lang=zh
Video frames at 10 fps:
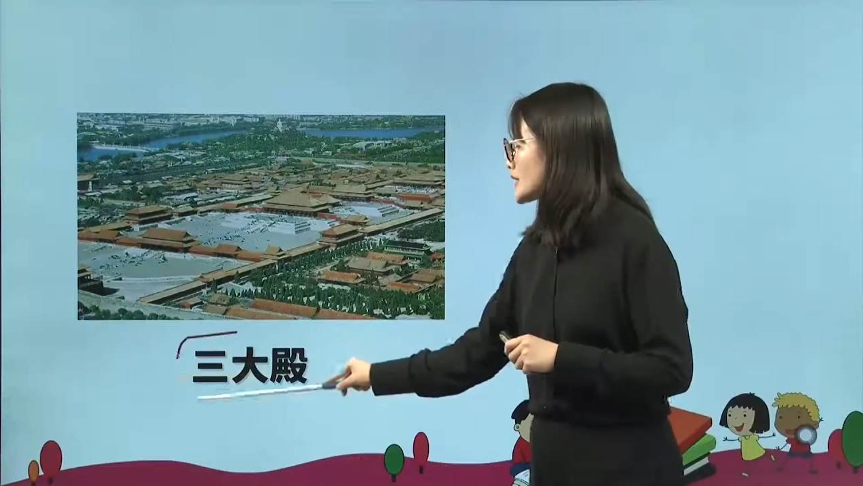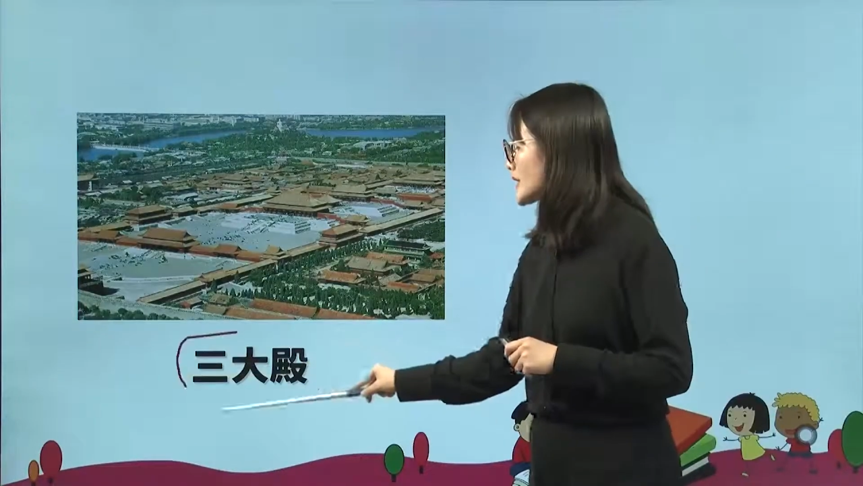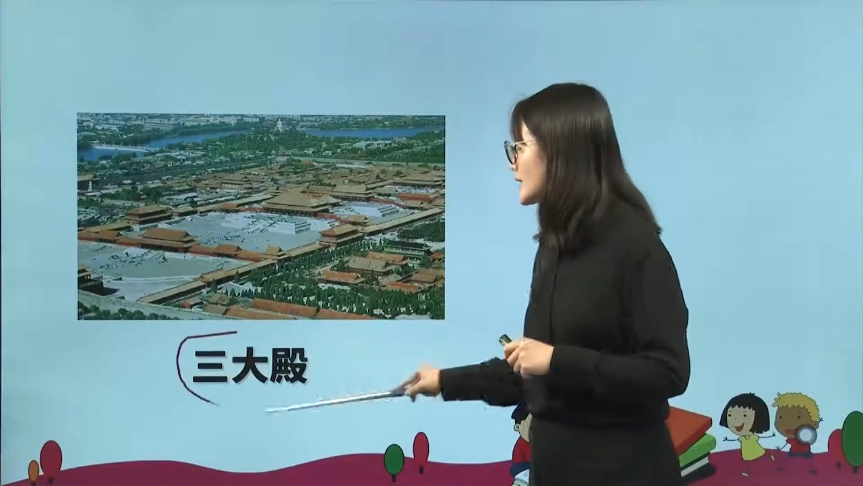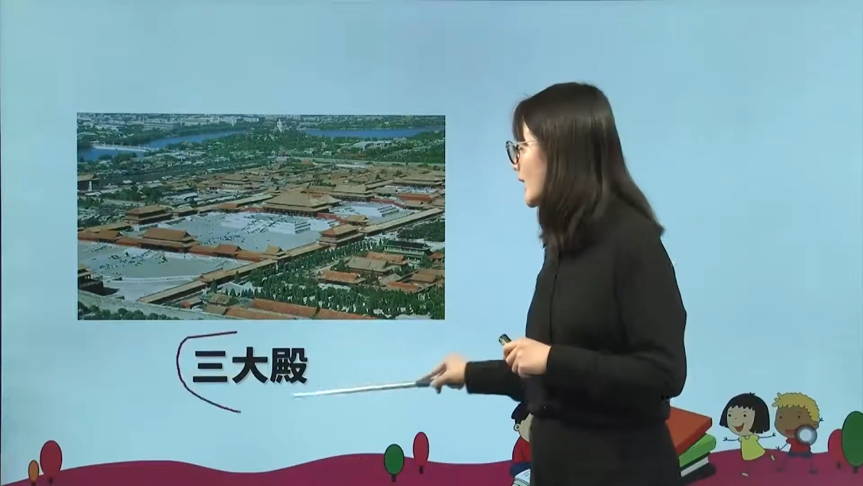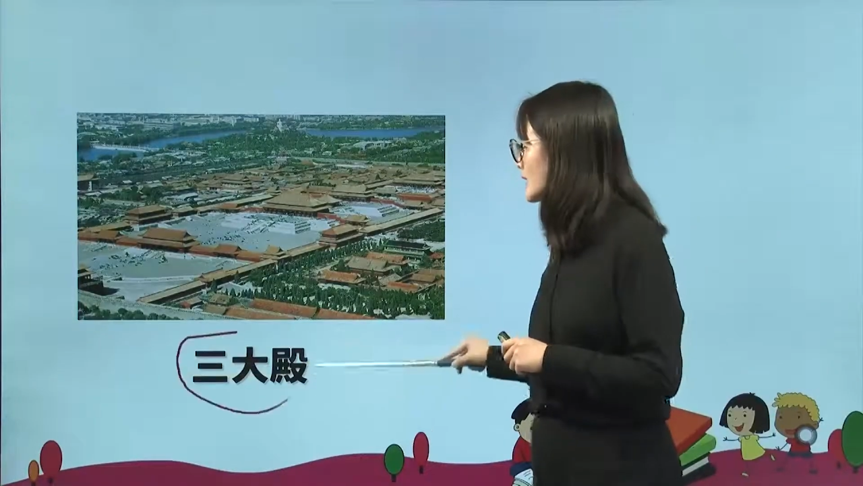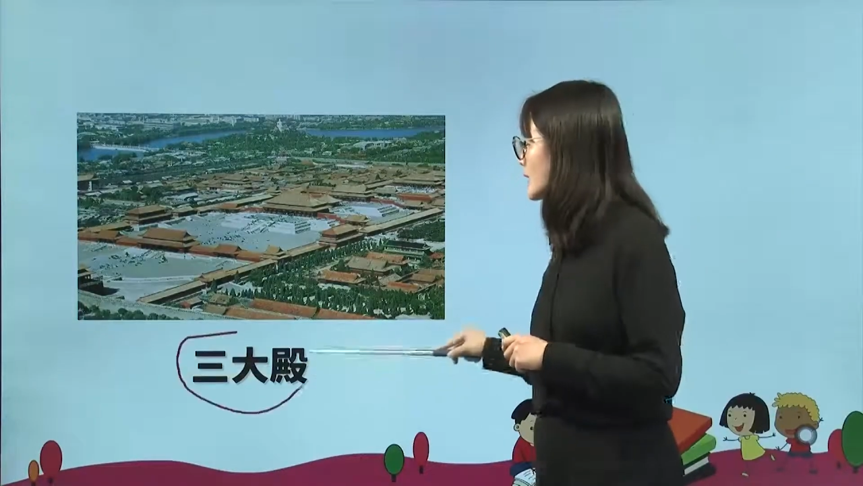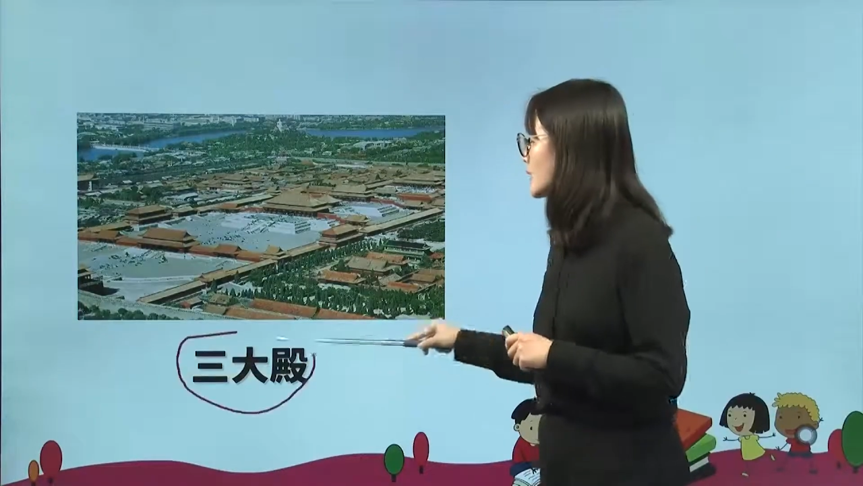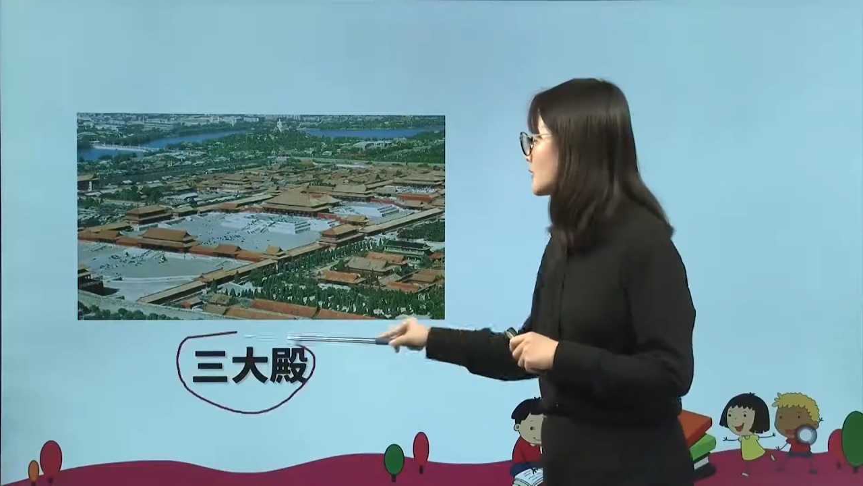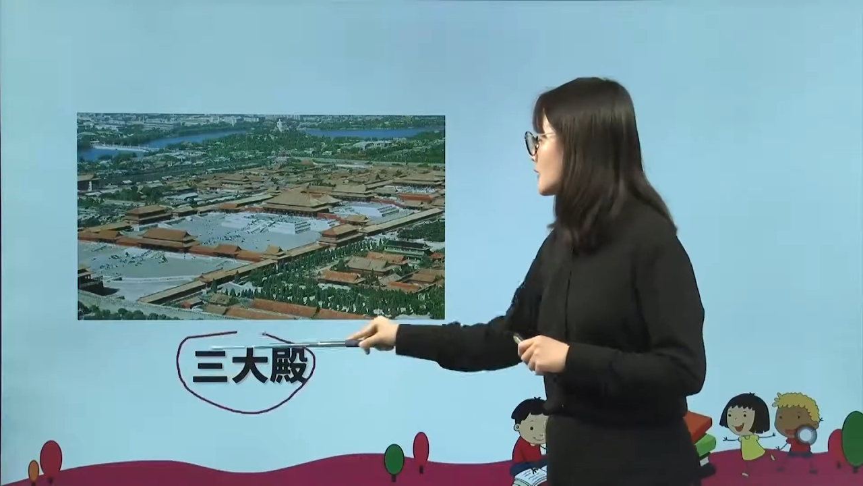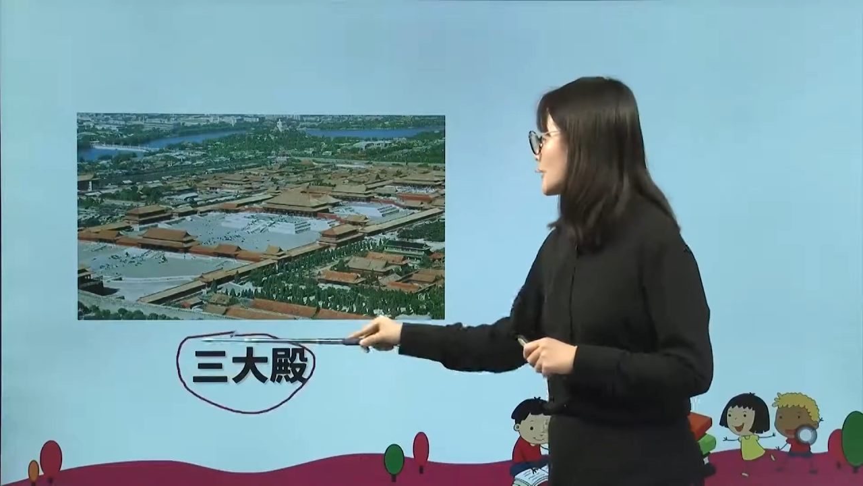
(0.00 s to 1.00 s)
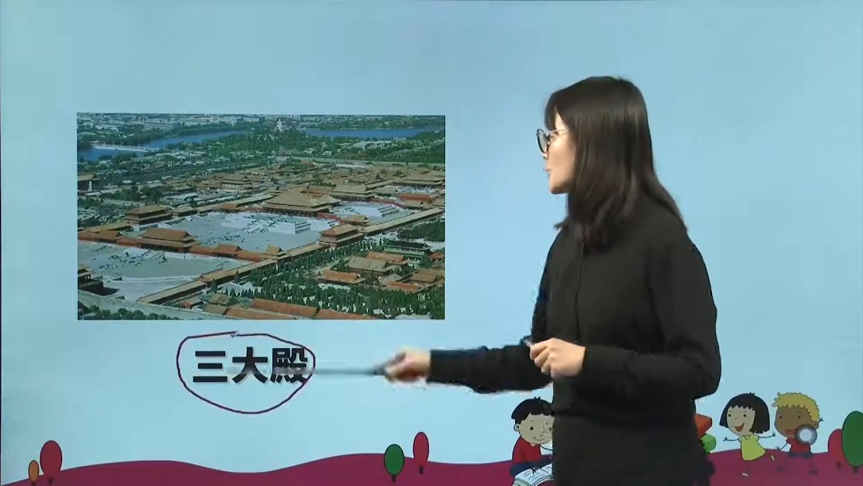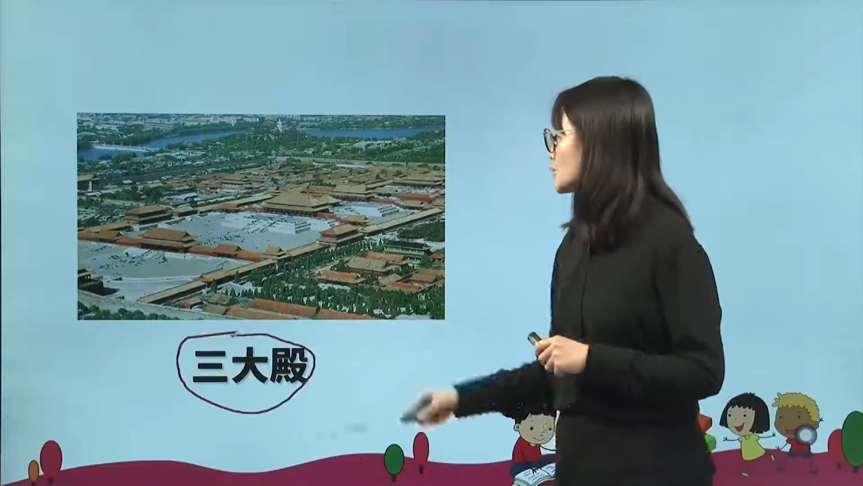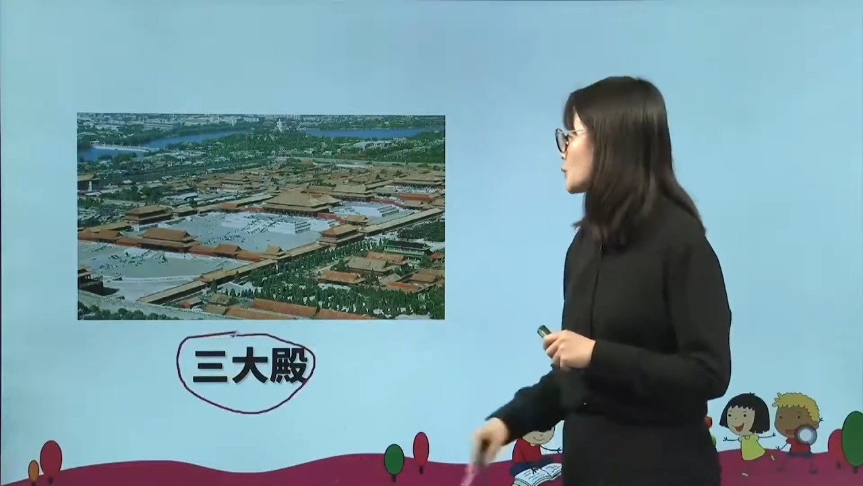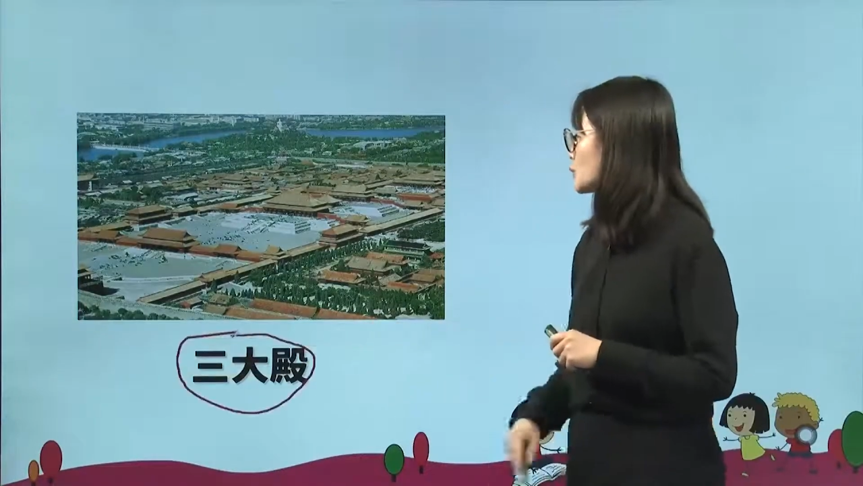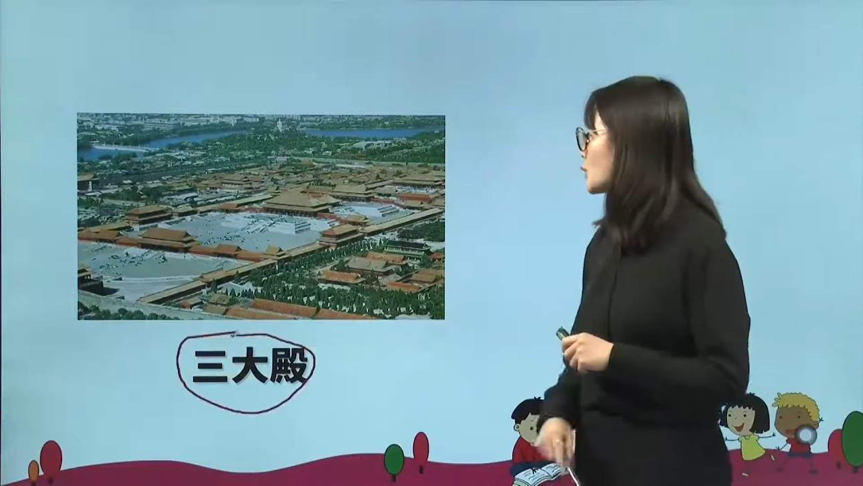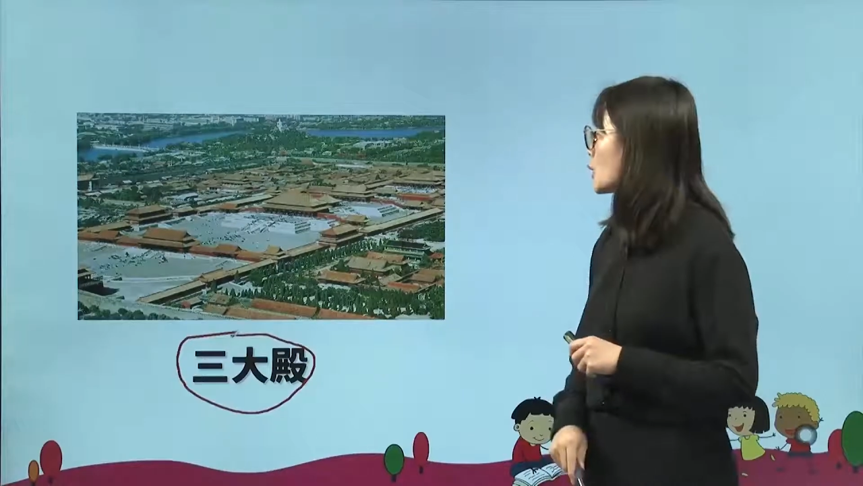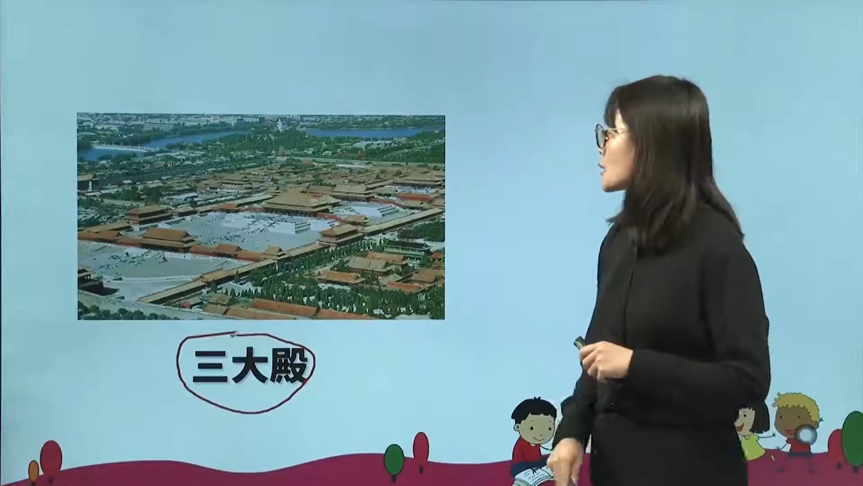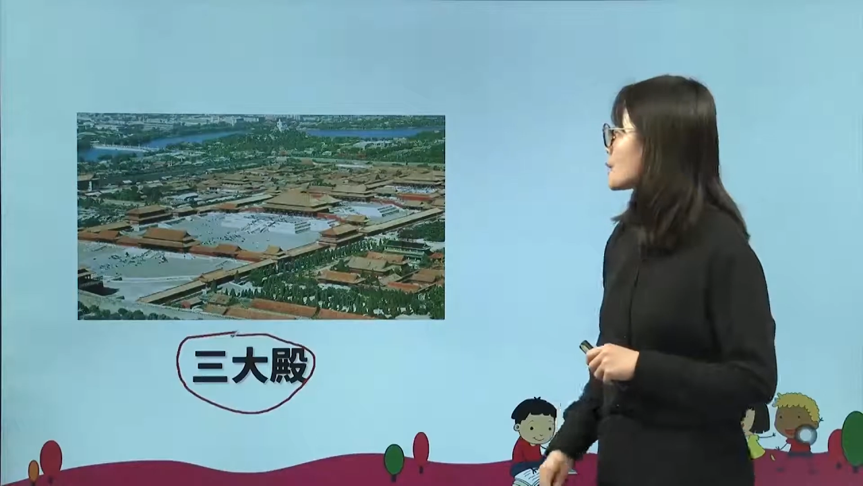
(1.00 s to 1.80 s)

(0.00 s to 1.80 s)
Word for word: 三大殿的一个图，